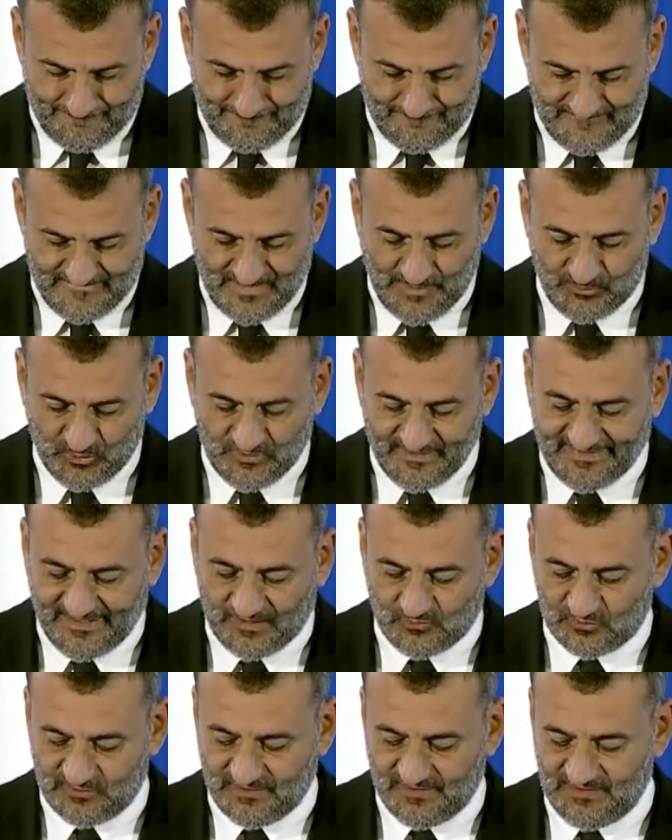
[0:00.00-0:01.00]

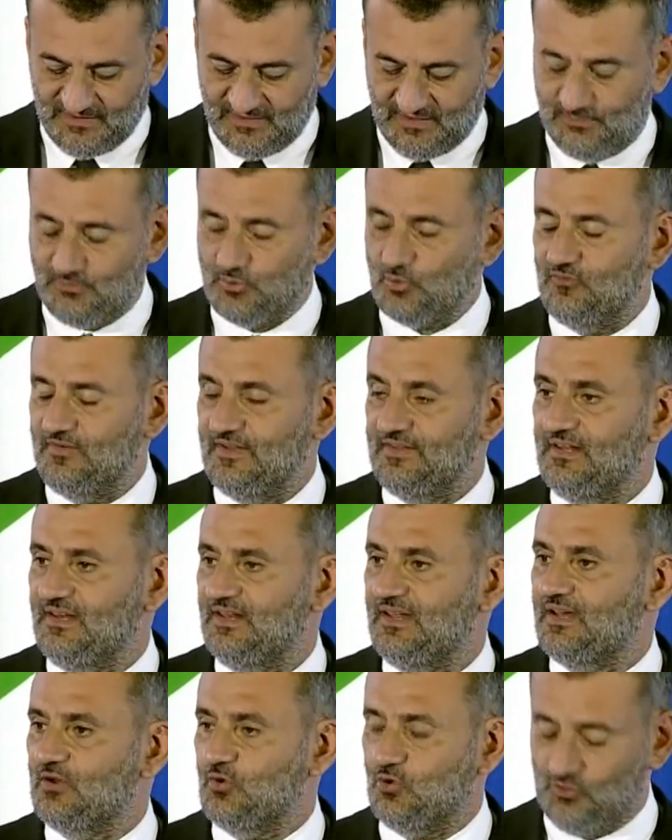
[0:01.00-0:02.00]
Napolitano ne diede prova
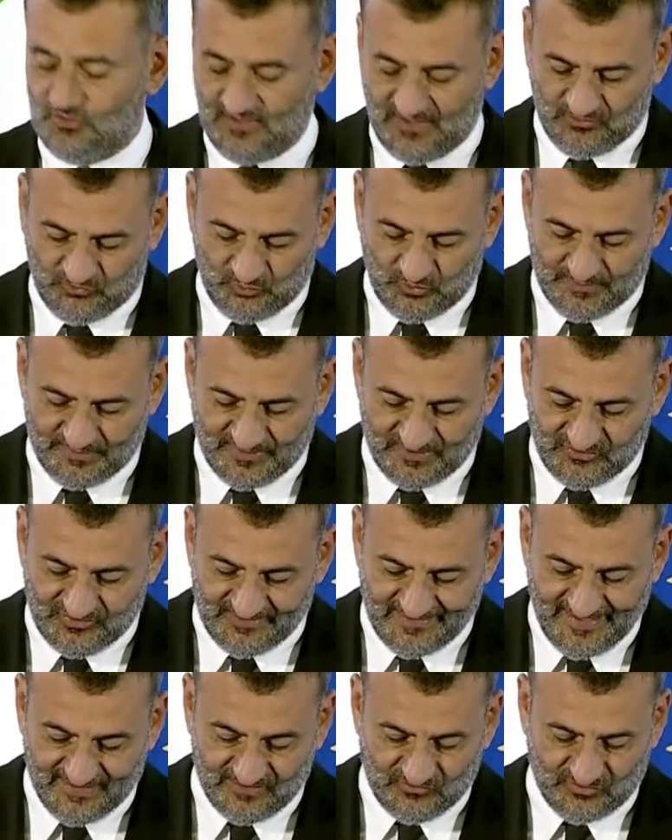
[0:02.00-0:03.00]
nell'arco della sua
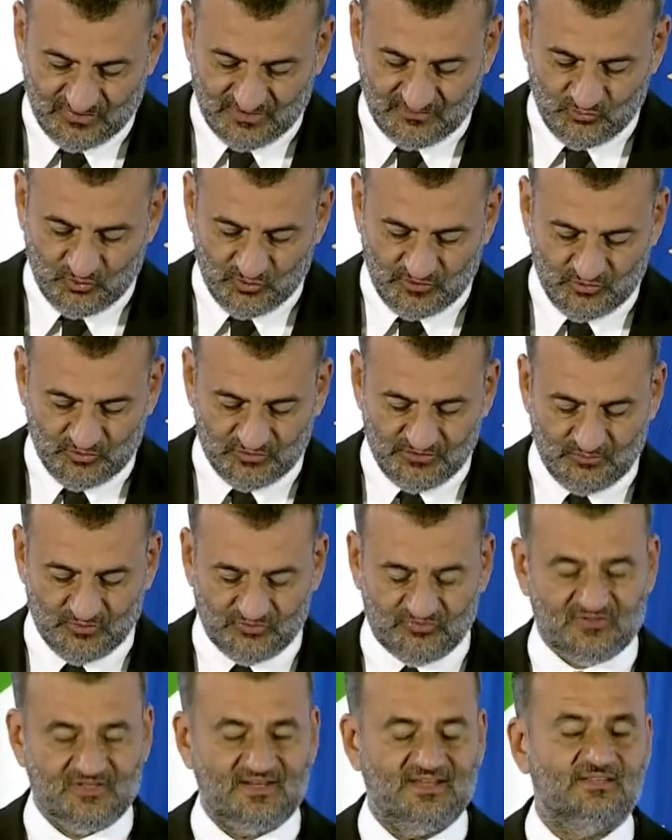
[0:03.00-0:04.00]
presidenza, voi lo
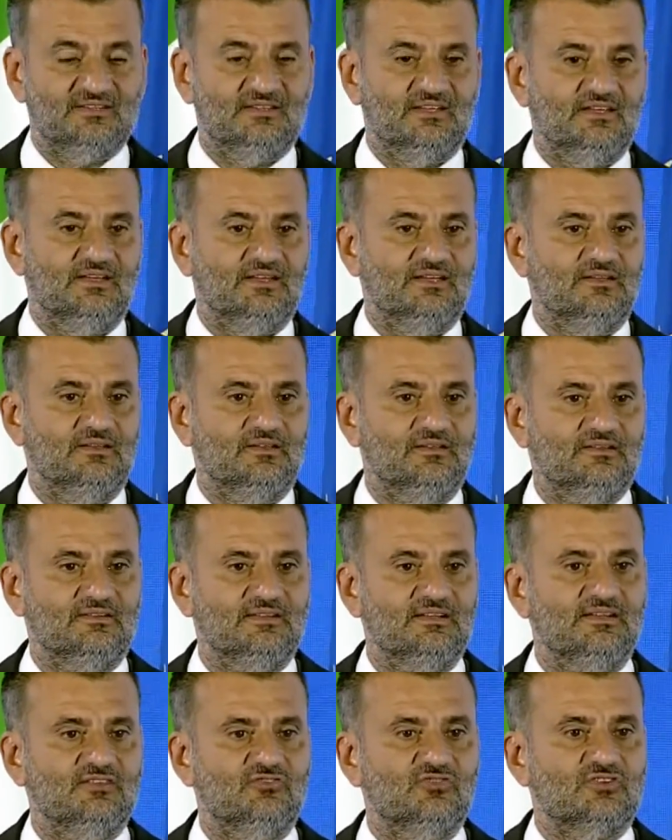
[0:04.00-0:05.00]
dimostrate
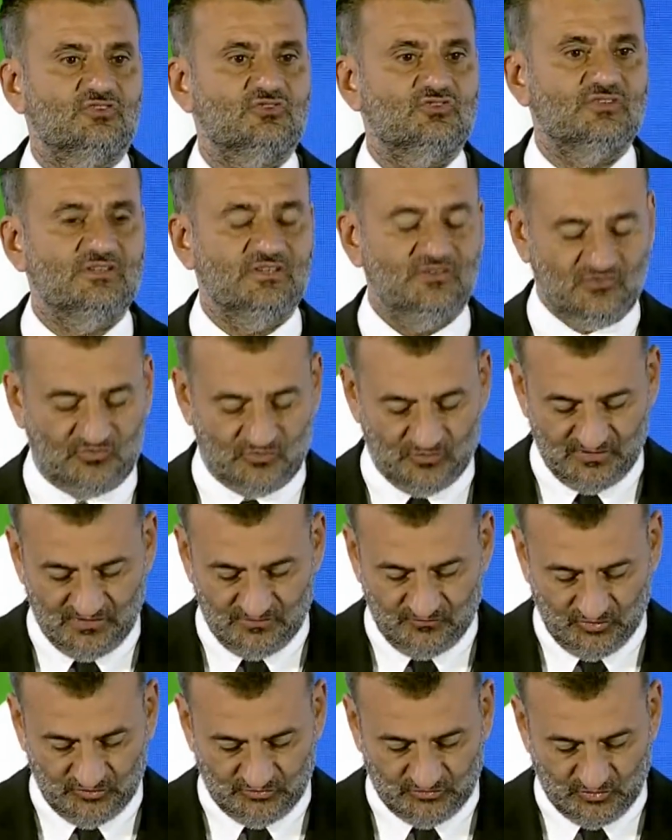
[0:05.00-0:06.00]
nell'esercizio
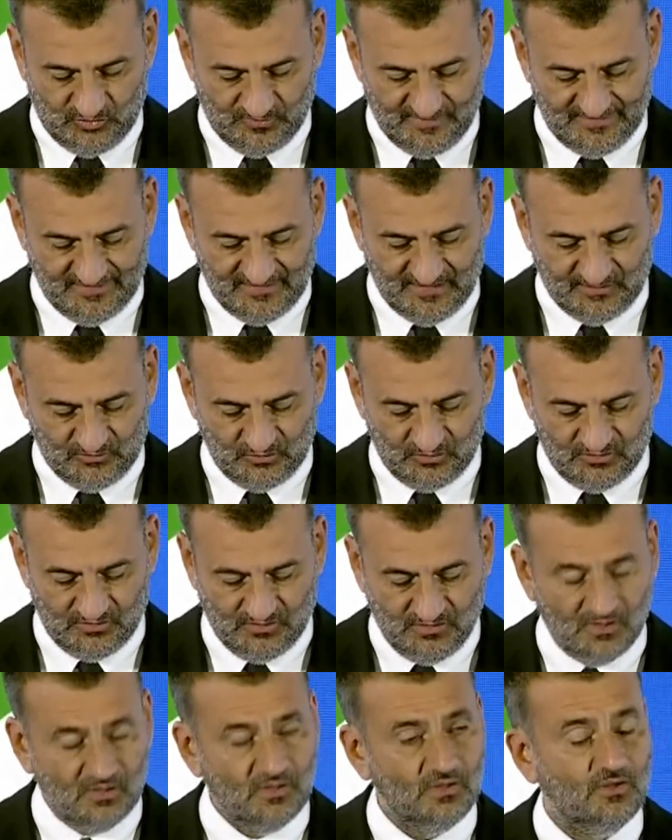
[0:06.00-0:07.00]
del vostro mandato.
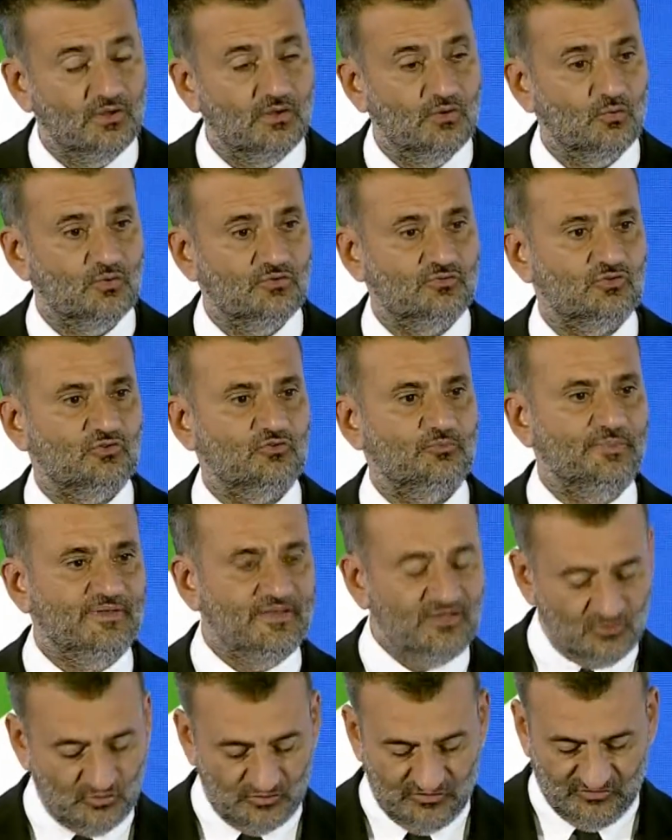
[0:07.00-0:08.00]
Questo
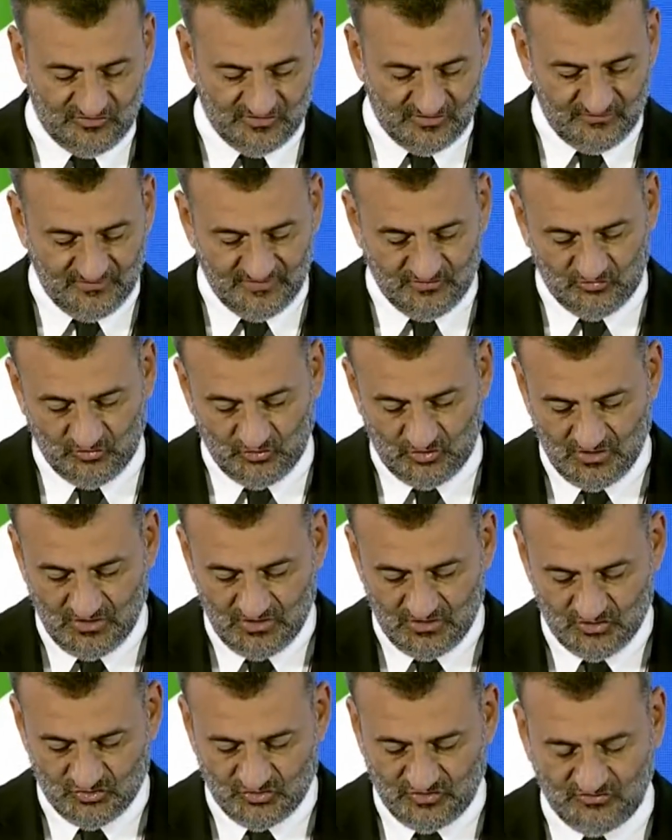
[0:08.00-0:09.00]
spirito di servizio
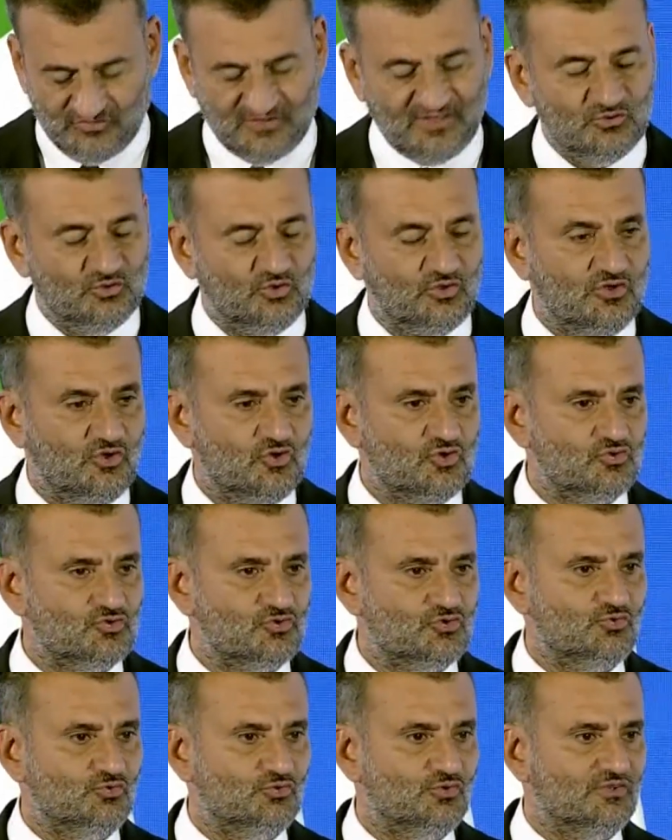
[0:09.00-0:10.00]
ci è stato
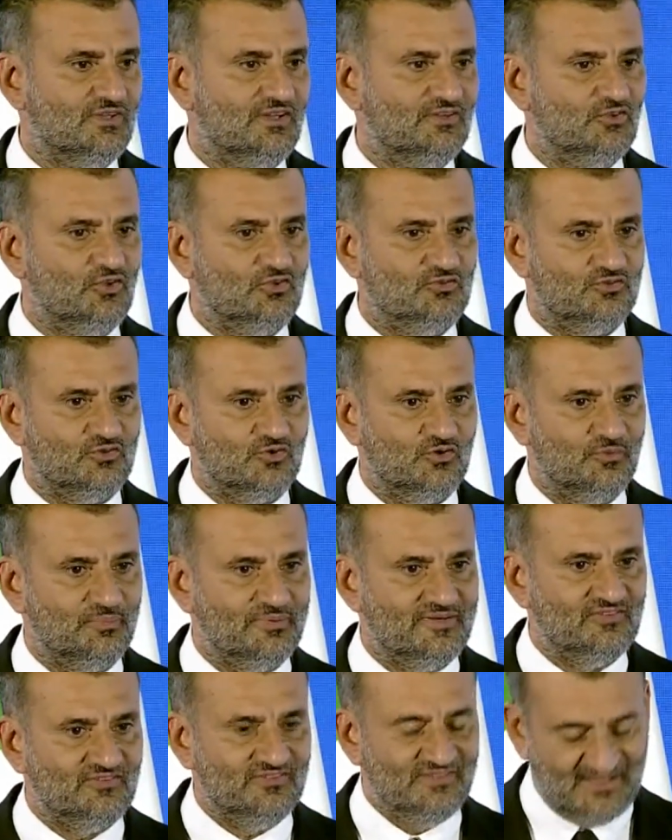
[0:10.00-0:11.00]
riconosciuto dal nostro
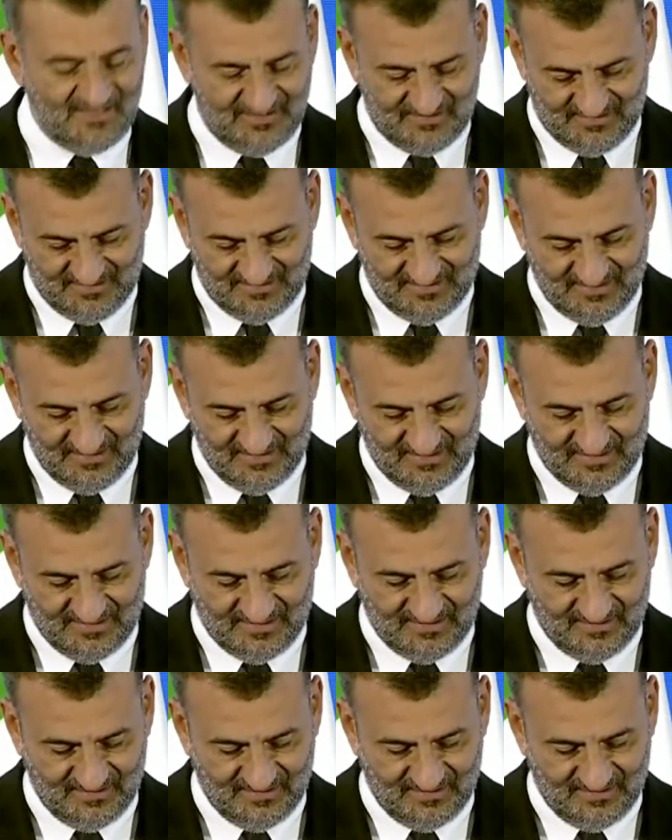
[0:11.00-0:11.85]
Presidente della